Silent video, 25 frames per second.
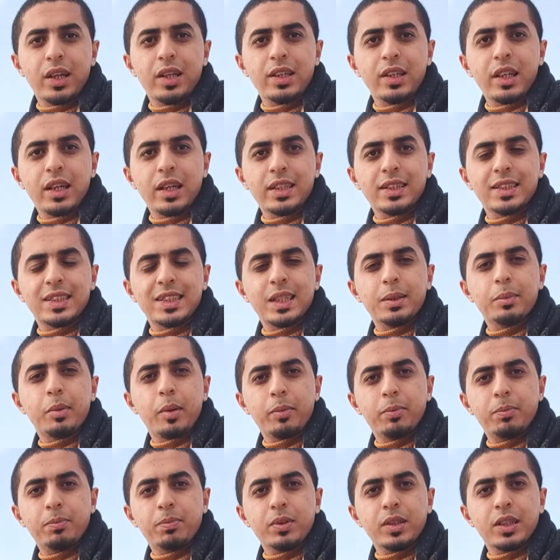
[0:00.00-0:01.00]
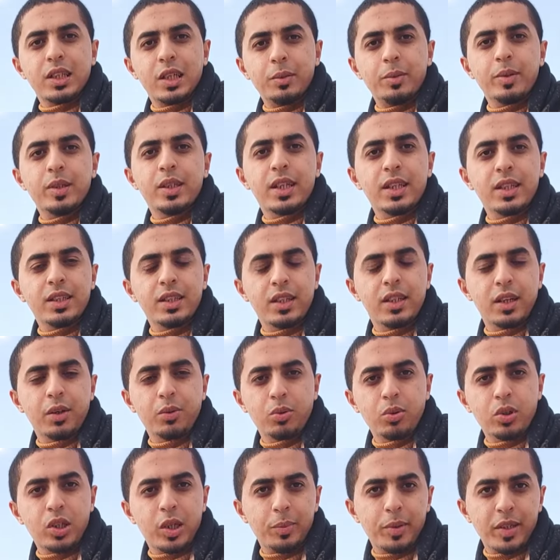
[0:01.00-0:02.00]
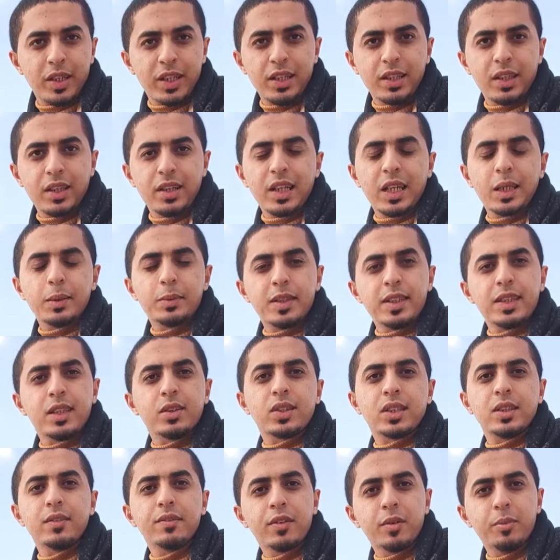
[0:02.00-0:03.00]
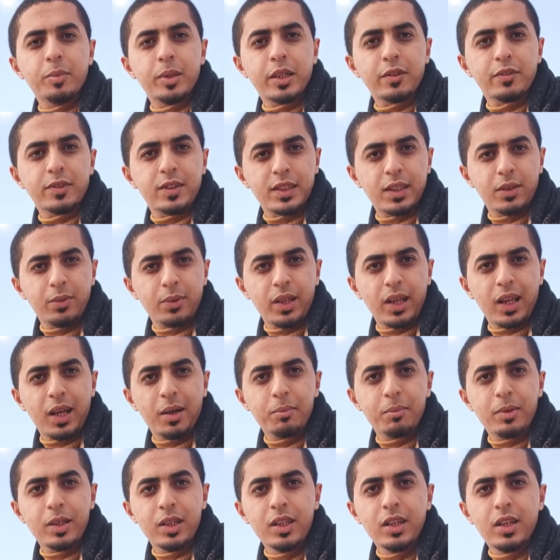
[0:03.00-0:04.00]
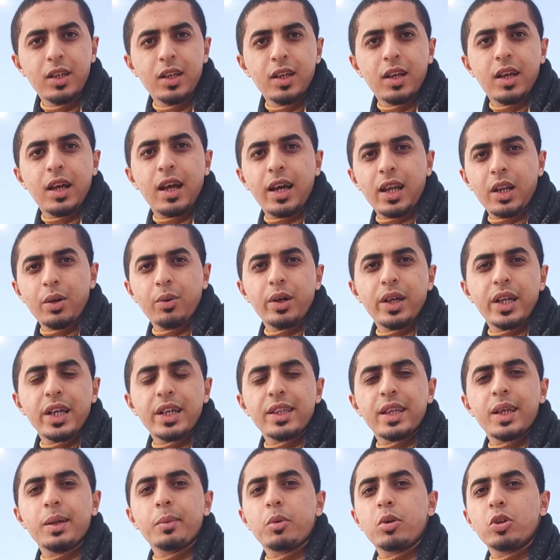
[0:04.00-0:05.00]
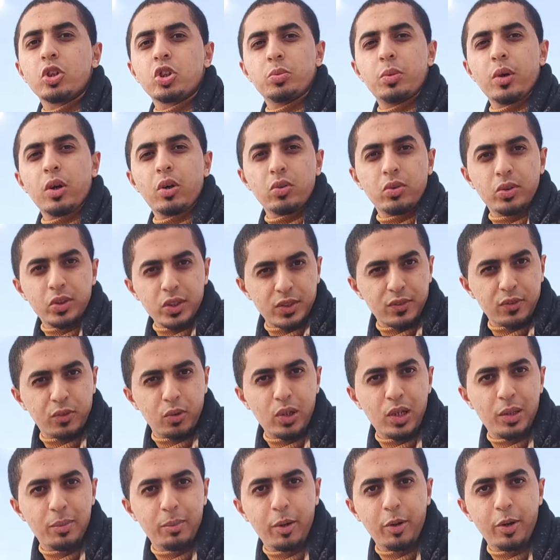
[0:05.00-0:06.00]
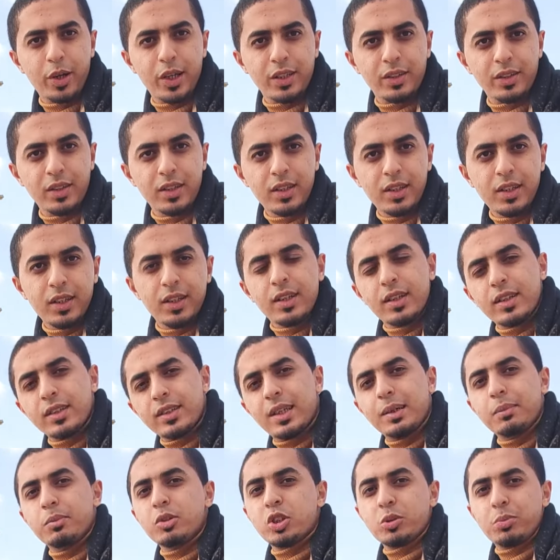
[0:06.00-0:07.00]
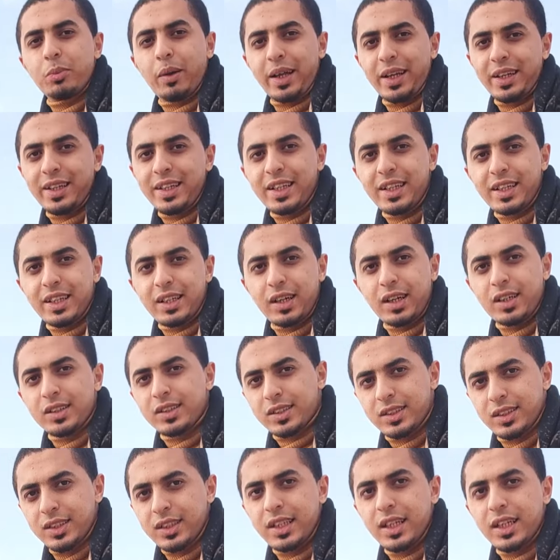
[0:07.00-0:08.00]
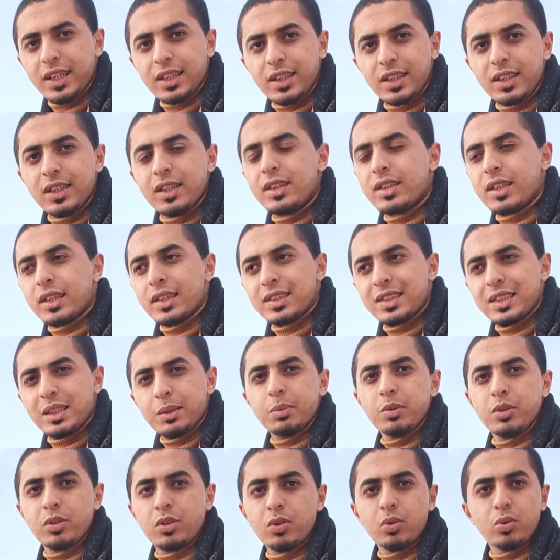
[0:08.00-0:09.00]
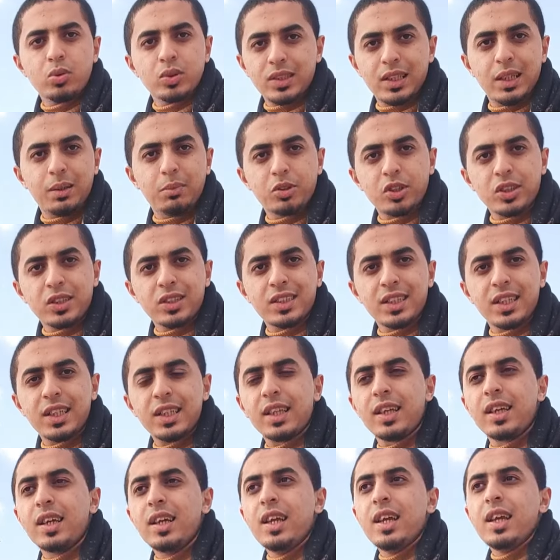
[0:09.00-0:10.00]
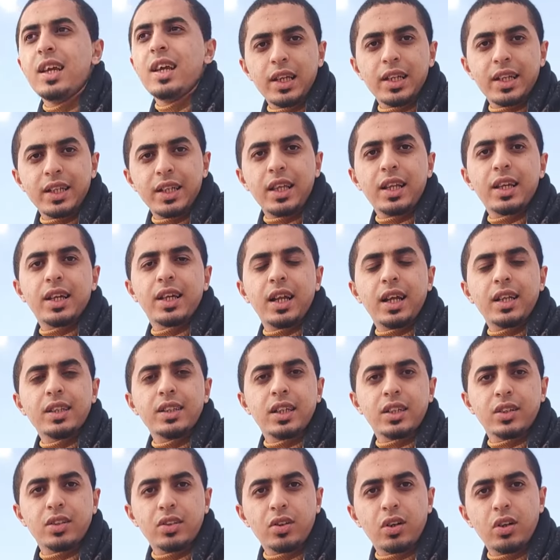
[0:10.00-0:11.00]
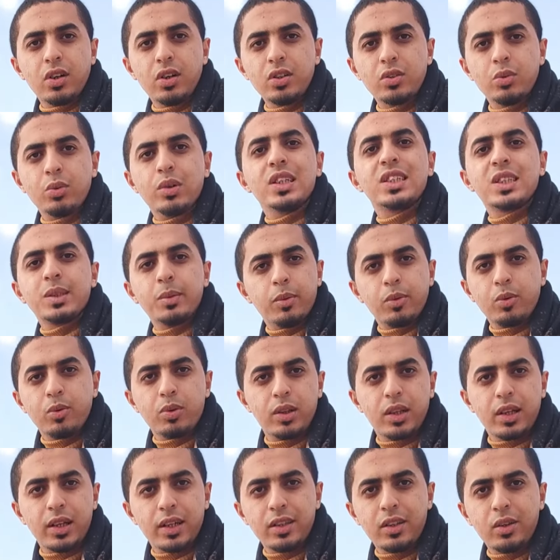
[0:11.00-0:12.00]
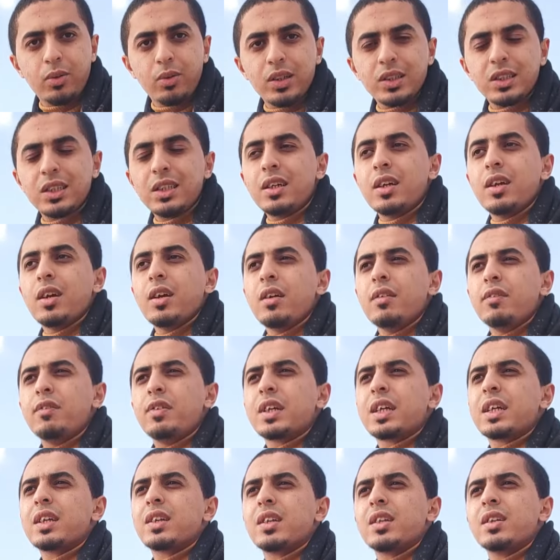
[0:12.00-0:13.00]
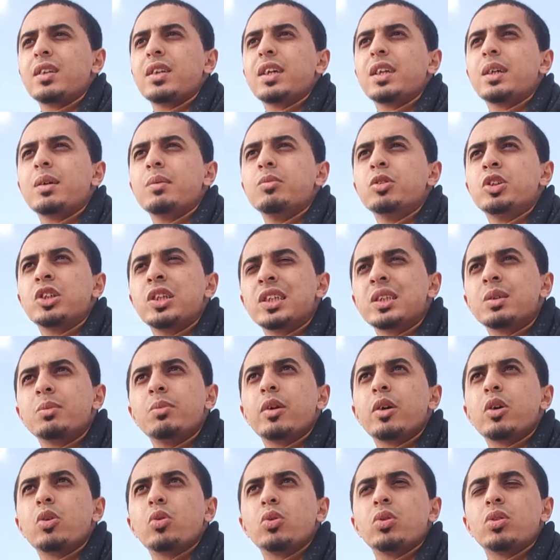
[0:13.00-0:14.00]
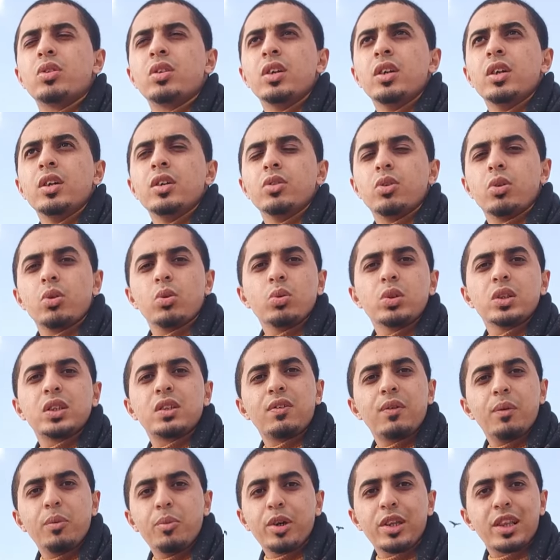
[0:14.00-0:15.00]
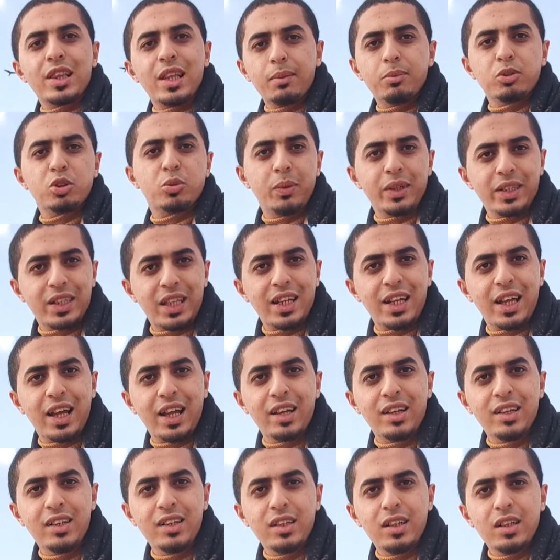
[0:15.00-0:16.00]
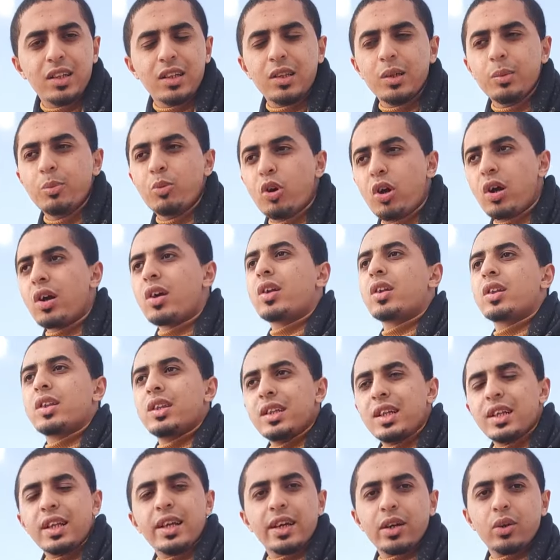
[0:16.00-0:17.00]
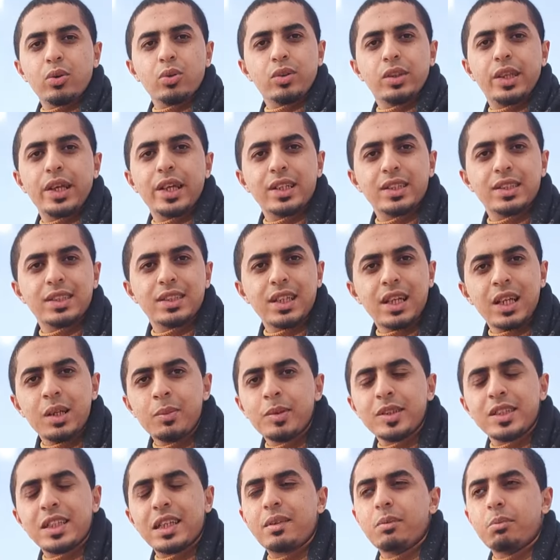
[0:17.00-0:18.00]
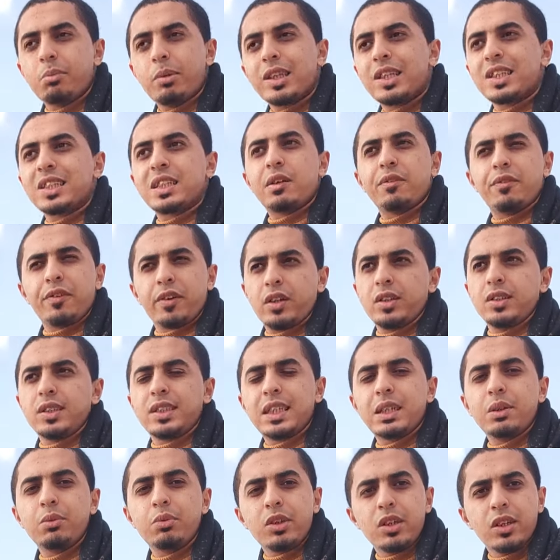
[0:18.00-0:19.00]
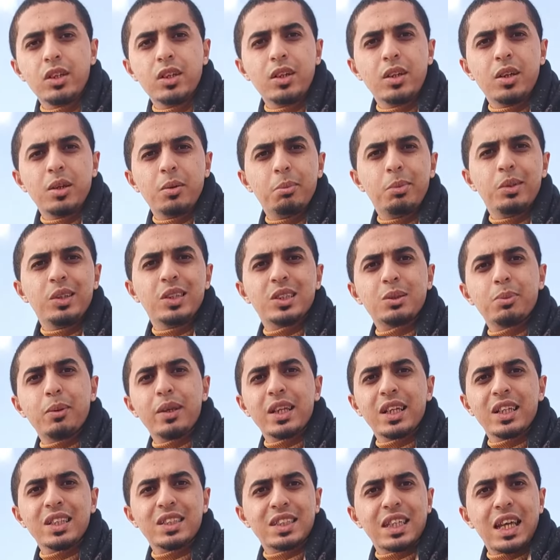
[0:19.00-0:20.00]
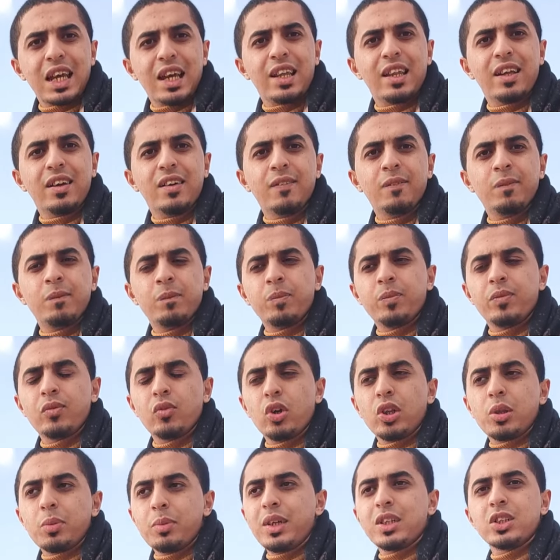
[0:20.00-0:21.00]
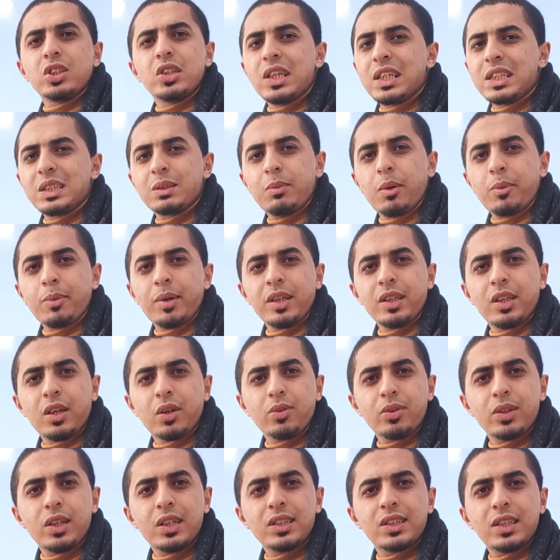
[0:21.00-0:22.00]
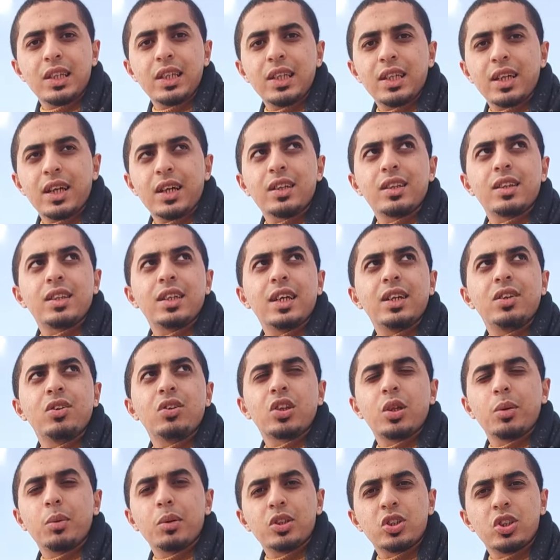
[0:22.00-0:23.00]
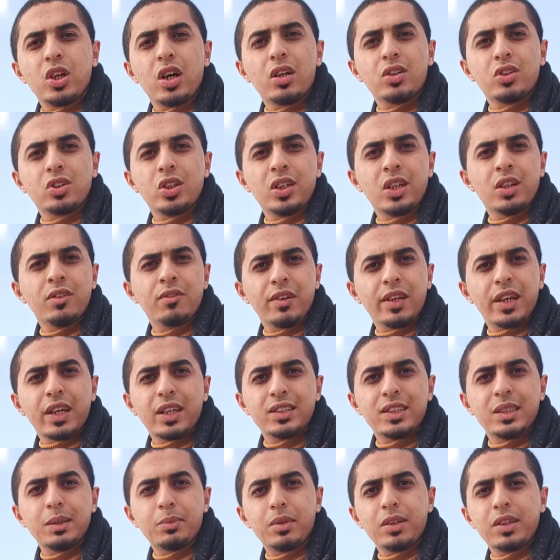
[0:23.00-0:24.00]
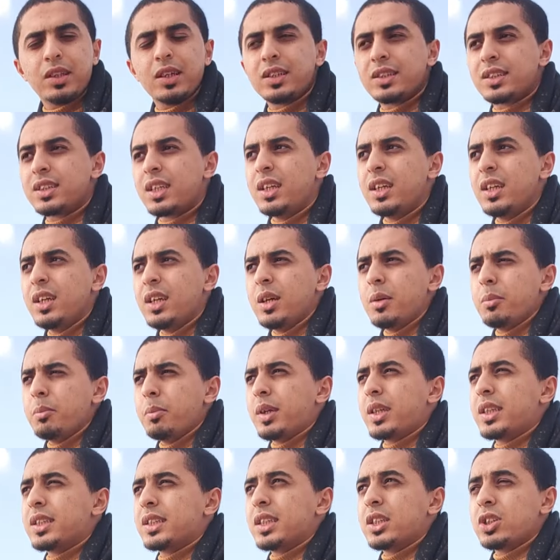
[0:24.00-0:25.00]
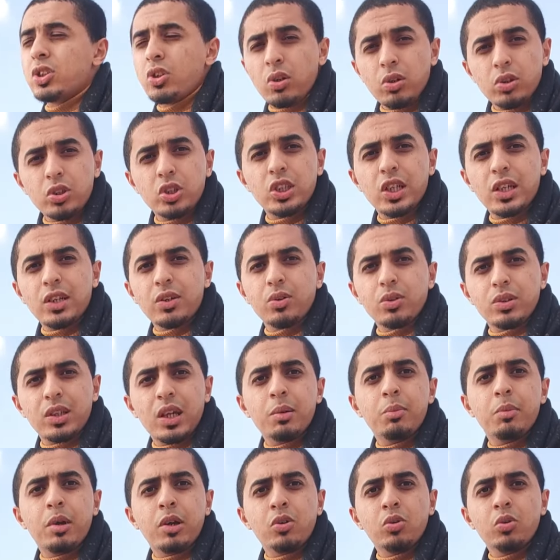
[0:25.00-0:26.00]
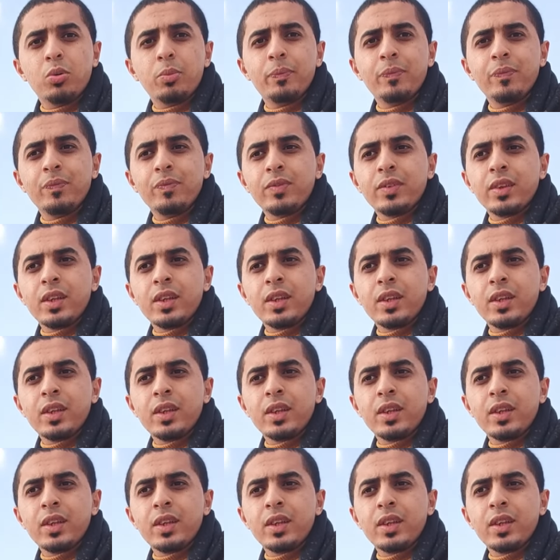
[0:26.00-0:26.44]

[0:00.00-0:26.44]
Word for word: وكان ليها سبب كبير جدا او دور كبير جدا اجيب 96% في الثانويه العامه الا وهي ان انا ما كنتش باخد دروس في كل المواد ده مش معناه قصدي يعني ان انت تسيب الدروس لا مش قصدي كده لكن انا كان عندي اعتقاد ولسه موجود لحد دلوقتي فكره ان انا مش لازم اخد دروس في المواد اللي انا مش محتاجها لمجرد ان انا اخد درس يعني مثلا ماده زي الفرنساوي بالنسبه لي كانت سهله قلت ملهاش لازمه بجد اخد درس ليه خدت يعني يعتبر شهر شهرين في الاخر سبت الدرس ماده زي الجيولوجيا كنت علم علوم